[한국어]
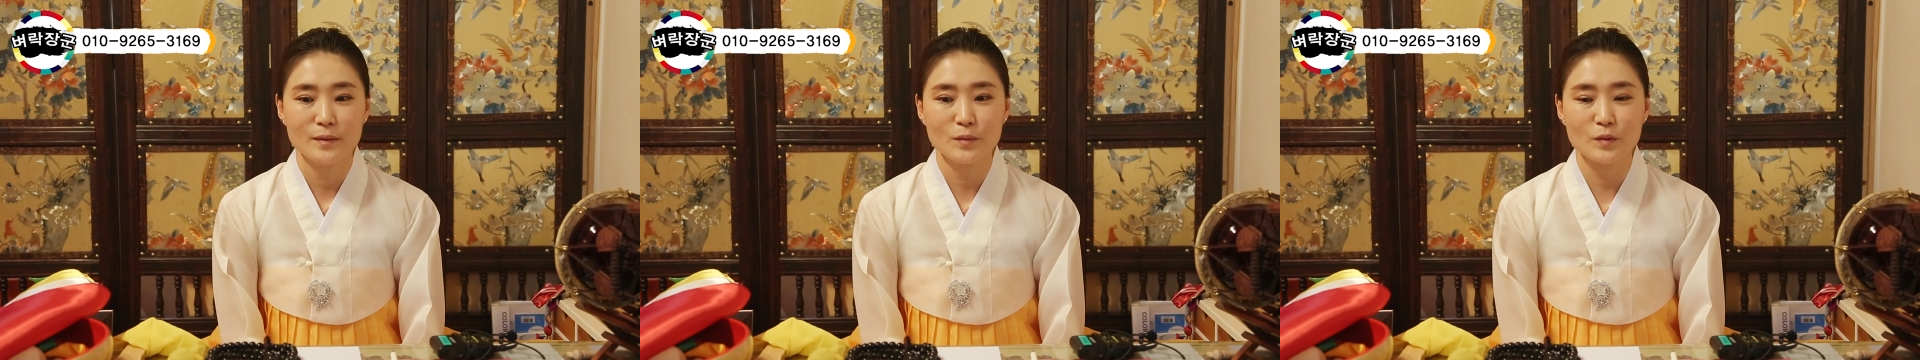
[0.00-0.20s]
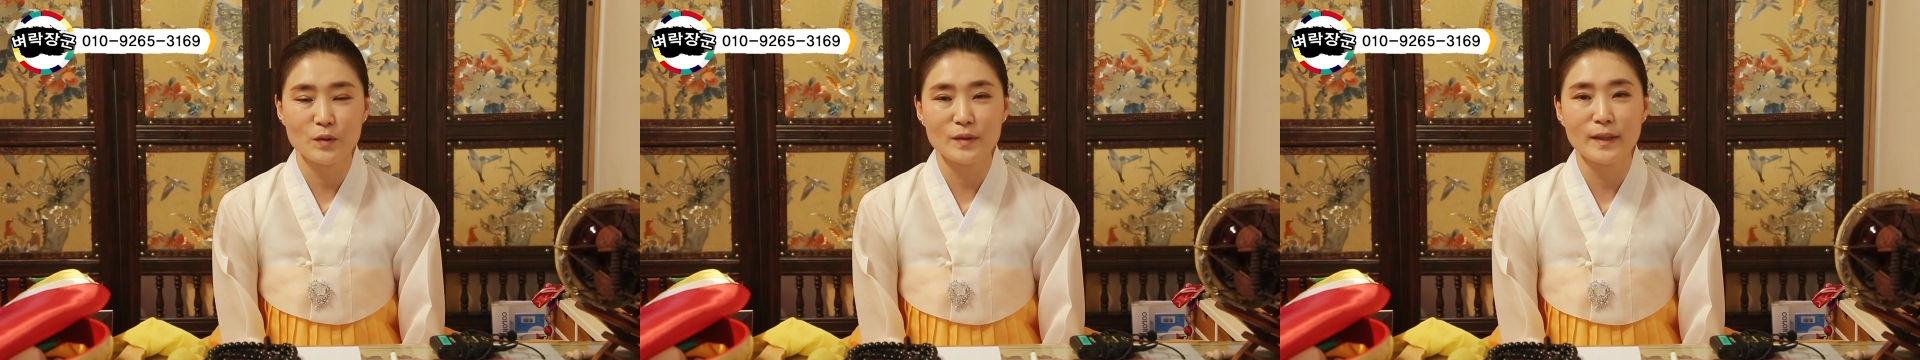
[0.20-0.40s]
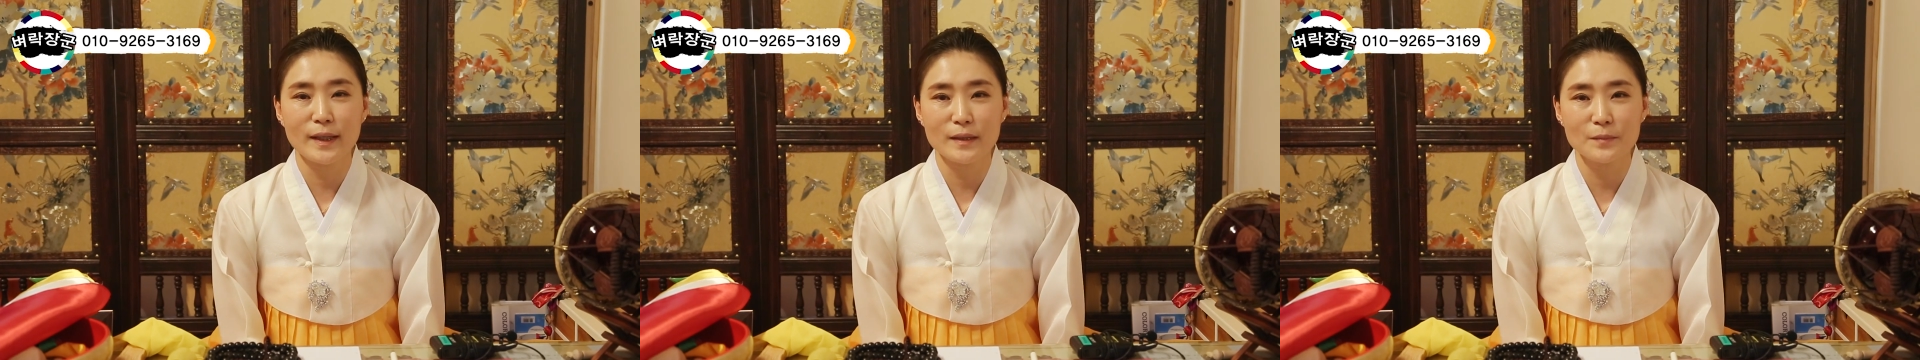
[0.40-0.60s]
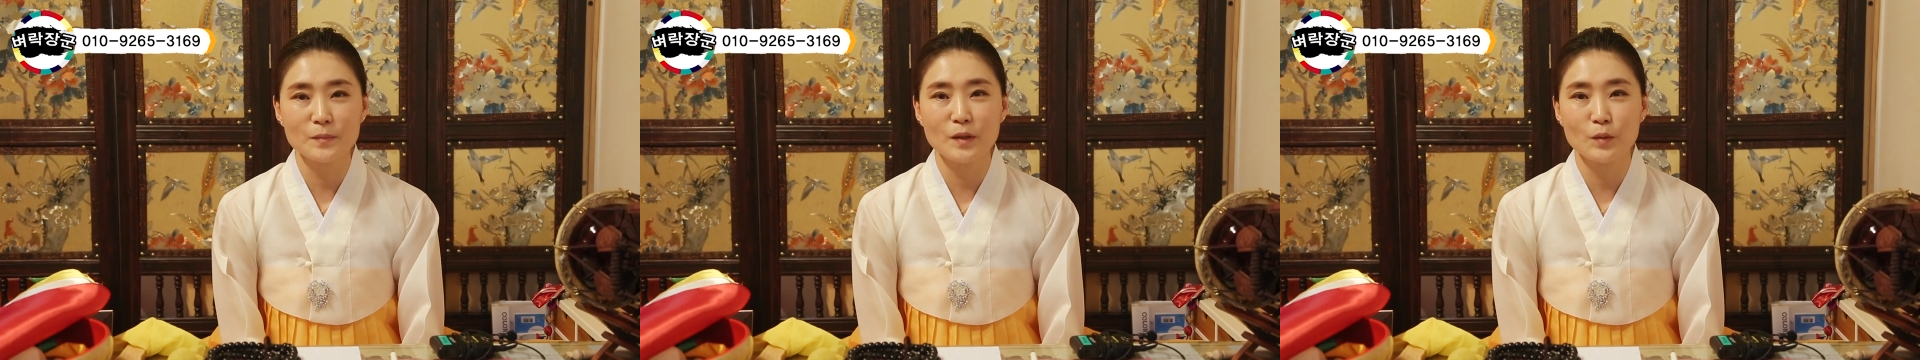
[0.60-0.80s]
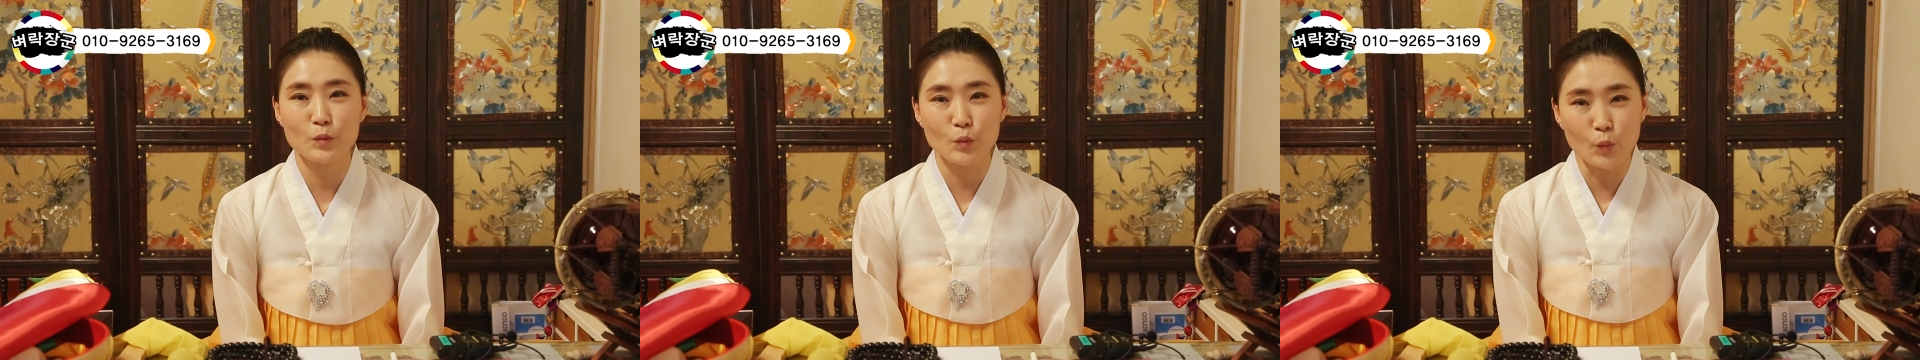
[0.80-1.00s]
또 저
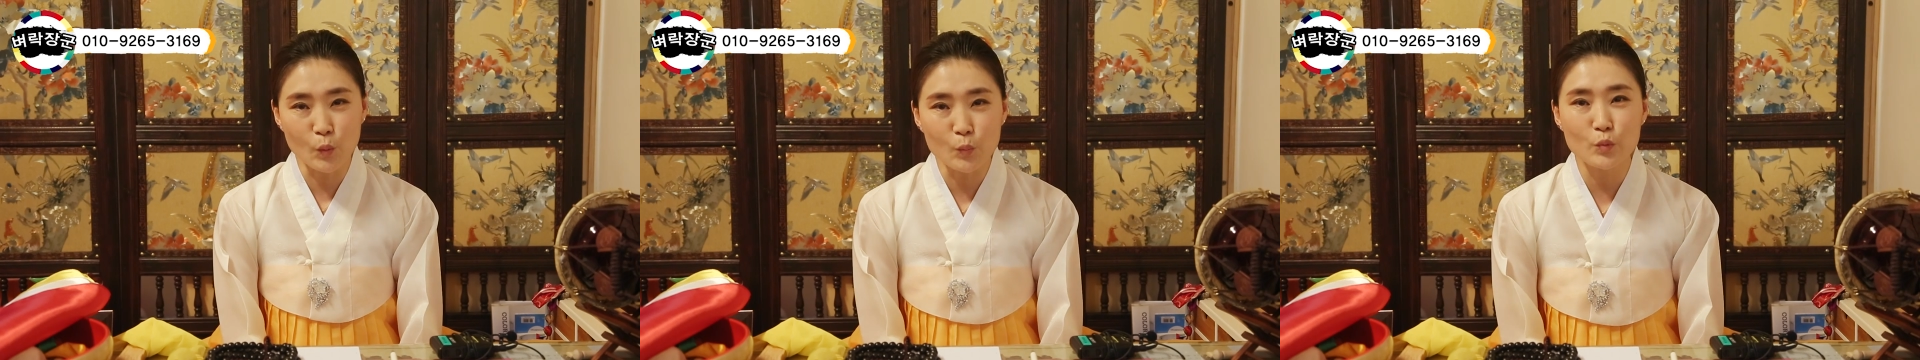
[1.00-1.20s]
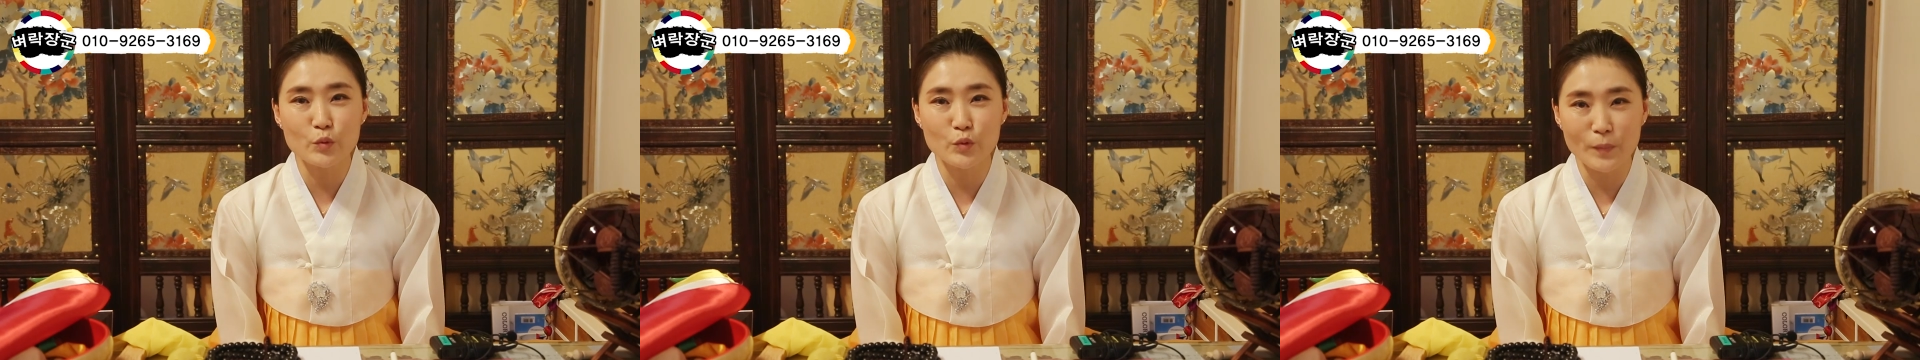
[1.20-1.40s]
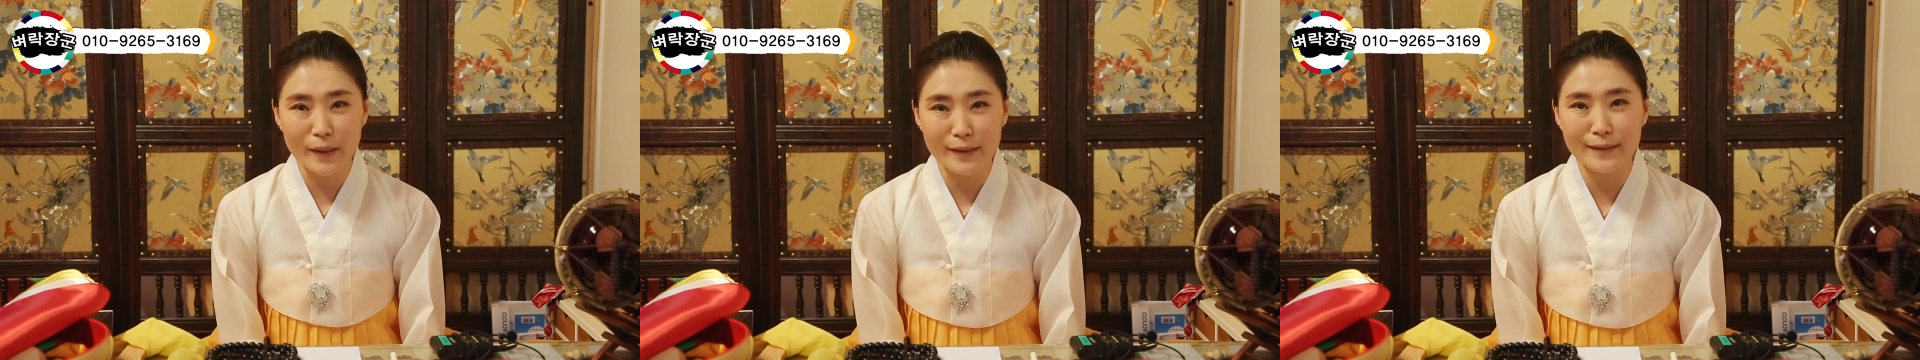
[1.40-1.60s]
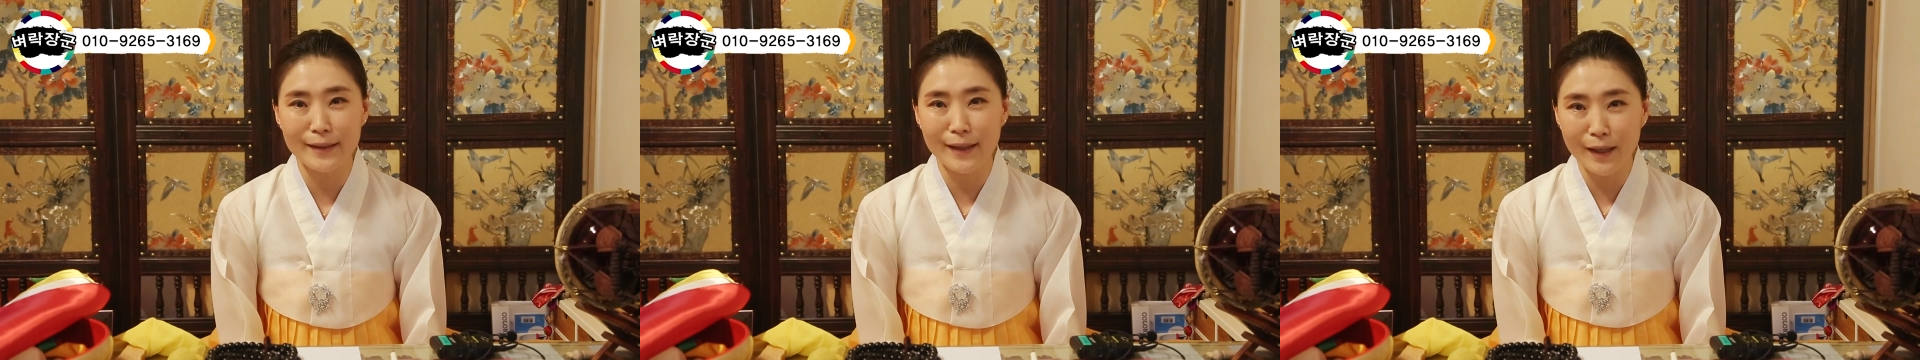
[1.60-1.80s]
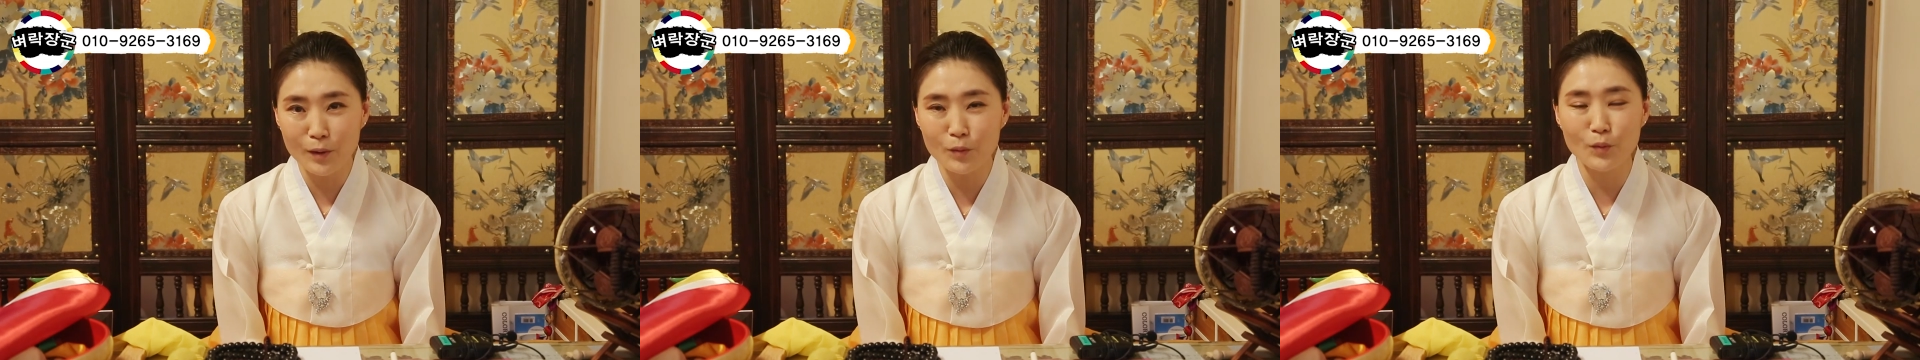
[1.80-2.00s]
나름대로 공부도 많이
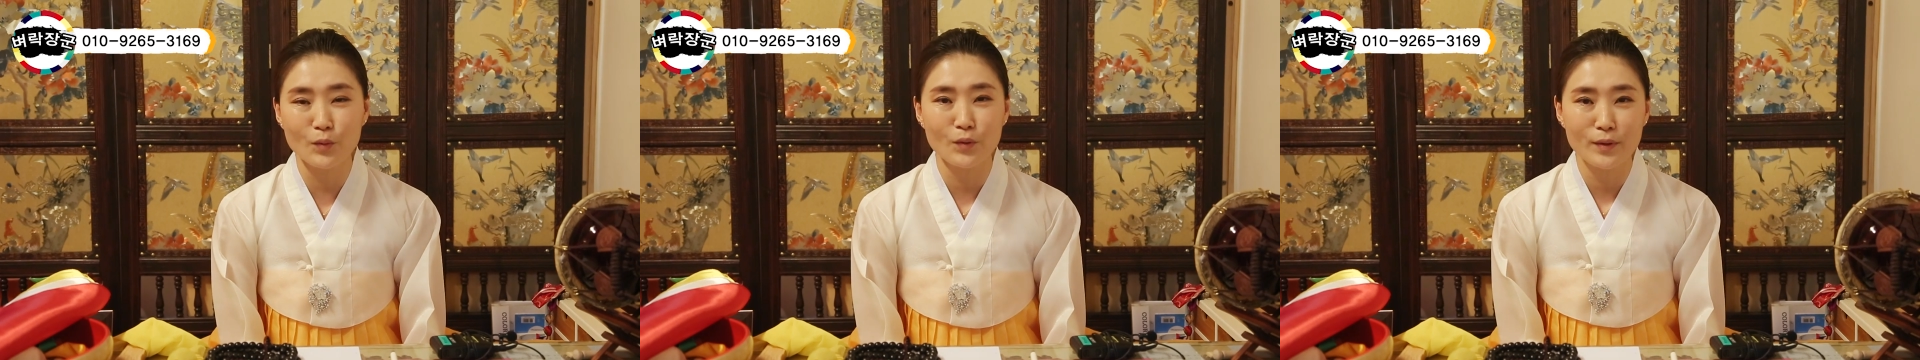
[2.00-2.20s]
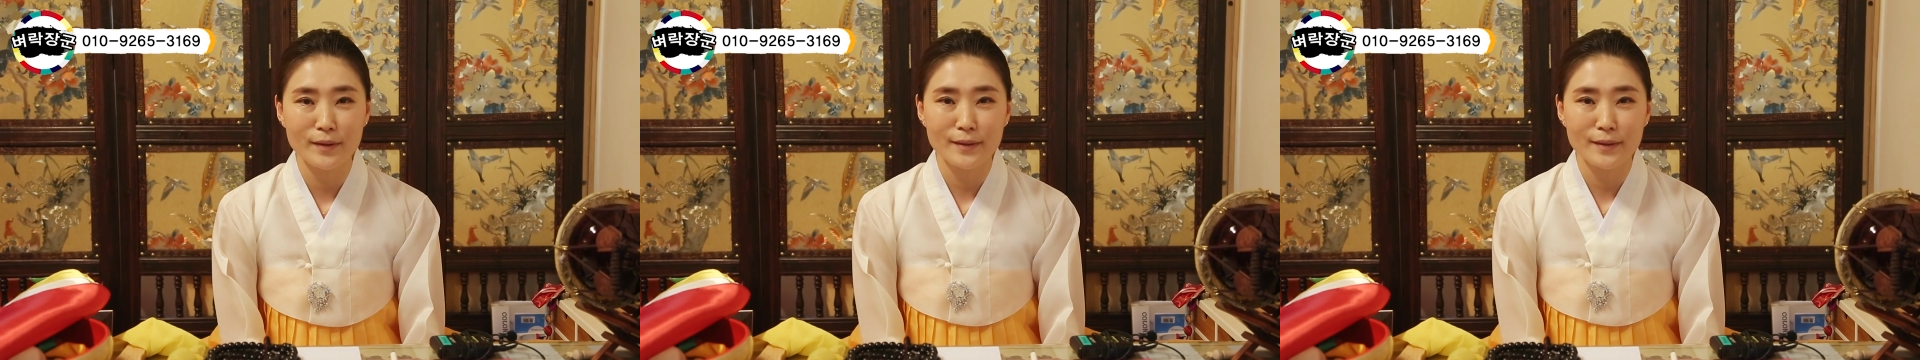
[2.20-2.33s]
하고